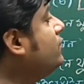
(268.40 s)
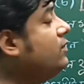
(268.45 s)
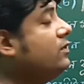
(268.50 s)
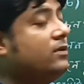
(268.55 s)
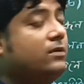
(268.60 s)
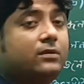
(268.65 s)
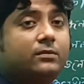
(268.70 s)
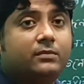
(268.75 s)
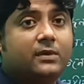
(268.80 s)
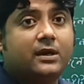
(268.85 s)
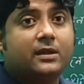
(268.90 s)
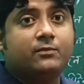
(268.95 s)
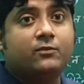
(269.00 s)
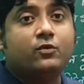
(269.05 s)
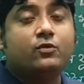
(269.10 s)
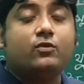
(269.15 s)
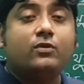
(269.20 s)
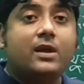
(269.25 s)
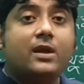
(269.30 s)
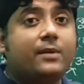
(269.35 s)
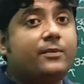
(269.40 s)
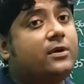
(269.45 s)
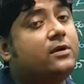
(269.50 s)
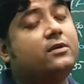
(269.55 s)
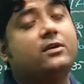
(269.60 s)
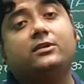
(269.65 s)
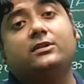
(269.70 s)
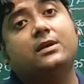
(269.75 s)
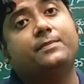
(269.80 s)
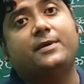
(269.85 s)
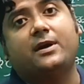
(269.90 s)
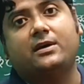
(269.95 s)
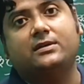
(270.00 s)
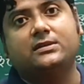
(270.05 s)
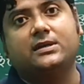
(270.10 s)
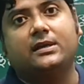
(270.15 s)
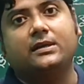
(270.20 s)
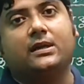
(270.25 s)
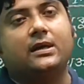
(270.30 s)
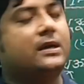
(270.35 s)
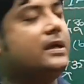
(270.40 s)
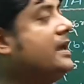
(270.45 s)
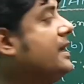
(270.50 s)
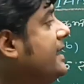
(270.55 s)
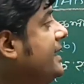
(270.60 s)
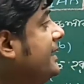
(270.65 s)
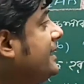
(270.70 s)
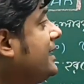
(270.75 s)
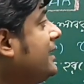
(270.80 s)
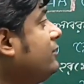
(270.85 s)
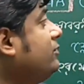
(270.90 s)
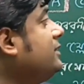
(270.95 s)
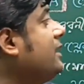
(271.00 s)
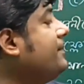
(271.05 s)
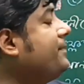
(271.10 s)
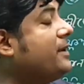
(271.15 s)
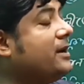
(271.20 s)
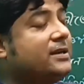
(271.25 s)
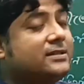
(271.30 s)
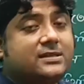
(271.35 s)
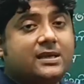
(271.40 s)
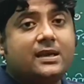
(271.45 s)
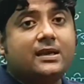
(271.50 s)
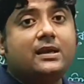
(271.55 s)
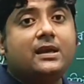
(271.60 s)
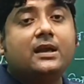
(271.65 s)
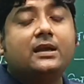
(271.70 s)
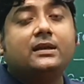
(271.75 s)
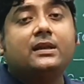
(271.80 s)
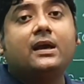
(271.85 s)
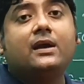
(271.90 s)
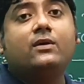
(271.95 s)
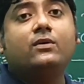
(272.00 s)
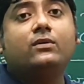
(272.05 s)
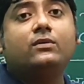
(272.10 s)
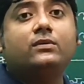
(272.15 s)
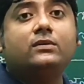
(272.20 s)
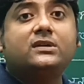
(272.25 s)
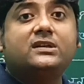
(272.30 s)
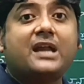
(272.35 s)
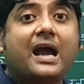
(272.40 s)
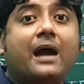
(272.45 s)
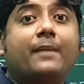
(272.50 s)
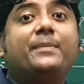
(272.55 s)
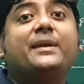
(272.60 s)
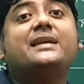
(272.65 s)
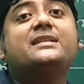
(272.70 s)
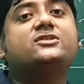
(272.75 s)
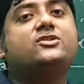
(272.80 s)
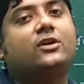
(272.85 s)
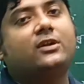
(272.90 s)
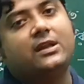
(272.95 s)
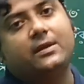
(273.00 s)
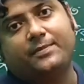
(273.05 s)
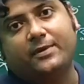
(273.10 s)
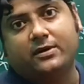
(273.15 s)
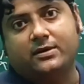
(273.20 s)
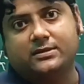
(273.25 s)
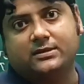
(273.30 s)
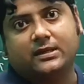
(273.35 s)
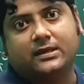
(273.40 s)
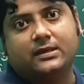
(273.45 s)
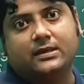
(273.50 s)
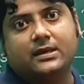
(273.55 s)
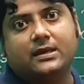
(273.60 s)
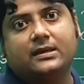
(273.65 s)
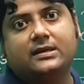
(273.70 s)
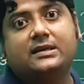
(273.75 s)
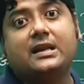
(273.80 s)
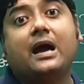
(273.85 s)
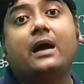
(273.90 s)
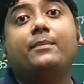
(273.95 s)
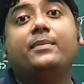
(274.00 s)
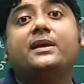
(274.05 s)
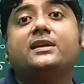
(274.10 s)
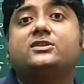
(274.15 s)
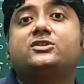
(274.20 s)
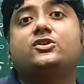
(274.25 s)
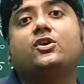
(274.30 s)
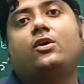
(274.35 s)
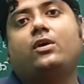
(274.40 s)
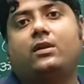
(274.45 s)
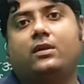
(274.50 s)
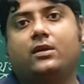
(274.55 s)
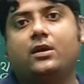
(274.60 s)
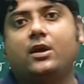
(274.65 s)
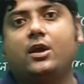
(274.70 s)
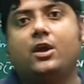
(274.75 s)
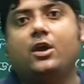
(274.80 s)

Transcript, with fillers: মূল মানে মুকুলা বরণীতে পাওয়া যায় না এটা কোথায় পাওয়া যায় না ডাবের জলে পাওয়া যায় ডাবের জল